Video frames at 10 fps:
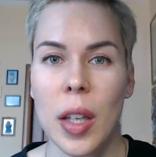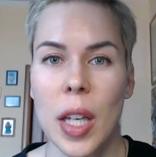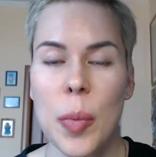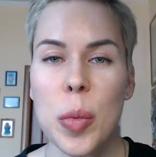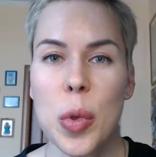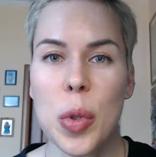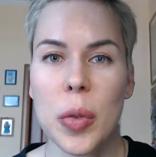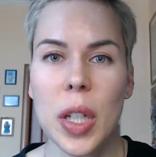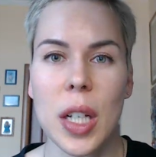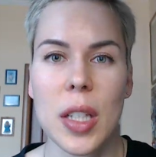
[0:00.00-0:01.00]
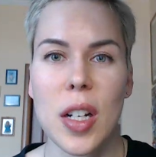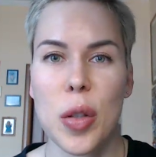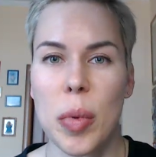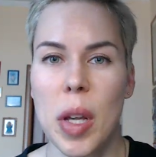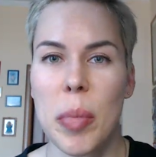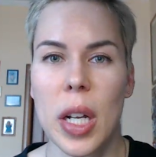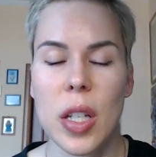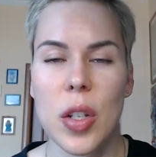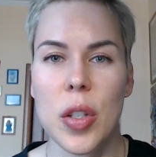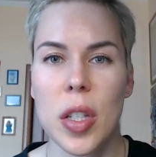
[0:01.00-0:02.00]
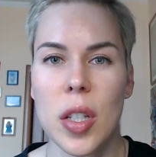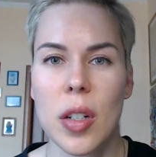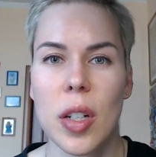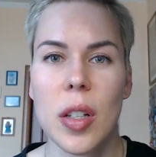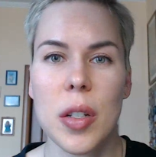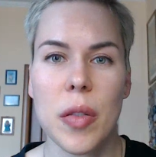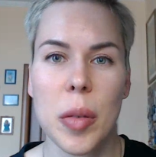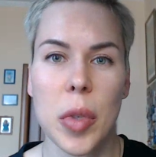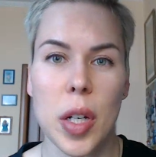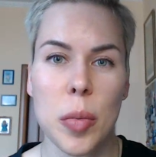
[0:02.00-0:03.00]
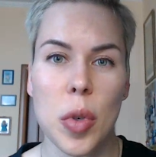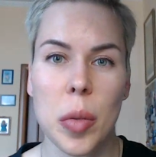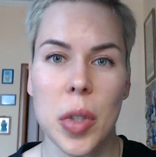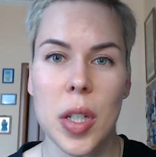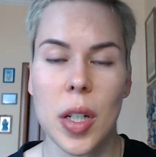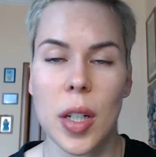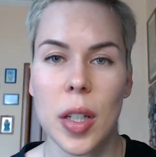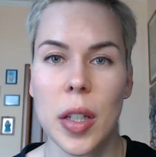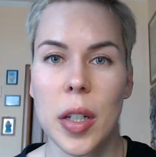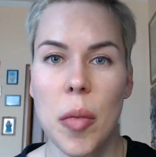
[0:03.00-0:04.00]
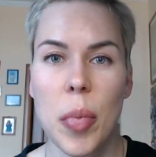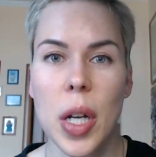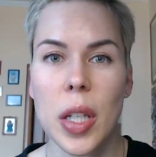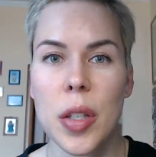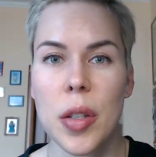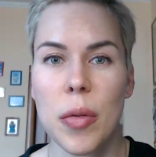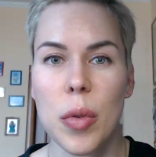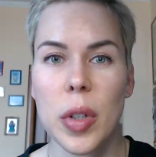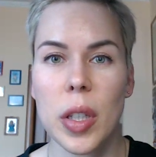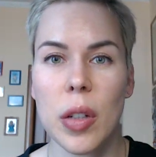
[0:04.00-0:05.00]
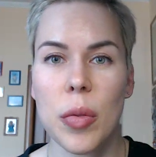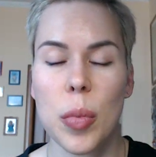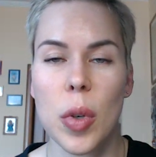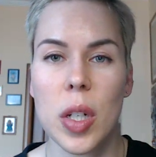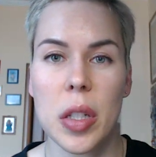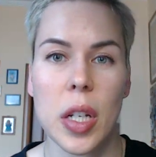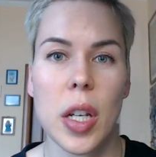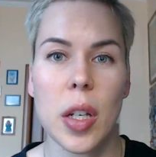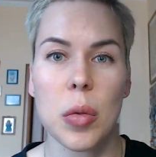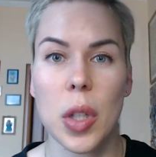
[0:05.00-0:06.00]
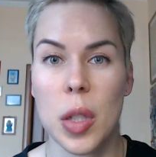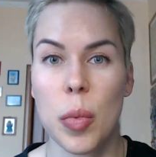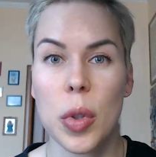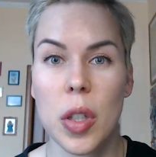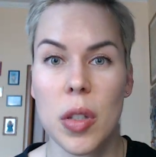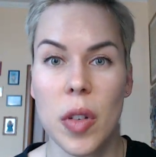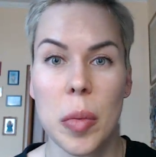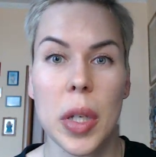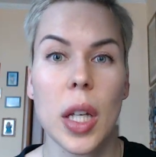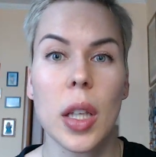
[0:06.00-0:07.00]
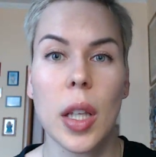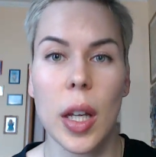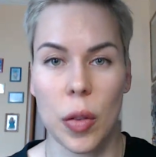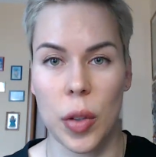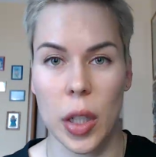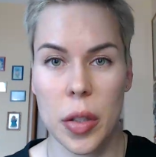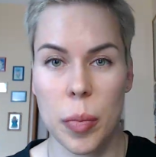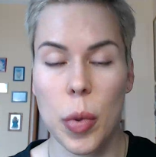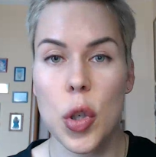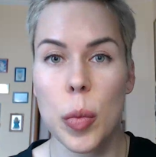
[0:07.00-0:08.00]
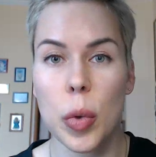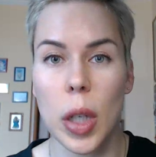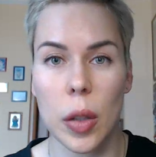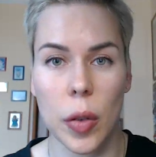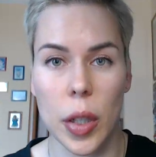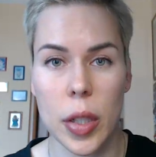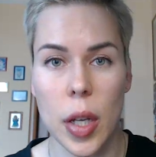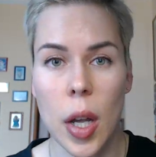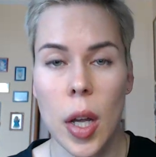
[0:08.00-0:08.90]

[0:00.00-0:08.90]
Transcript: Я помню, что вы хотели, чтобы я периодически делилась с вами разборами тех или иных компаний. Сегодня в поле зрения у нас будет с вами Netflix. Почему Netflix?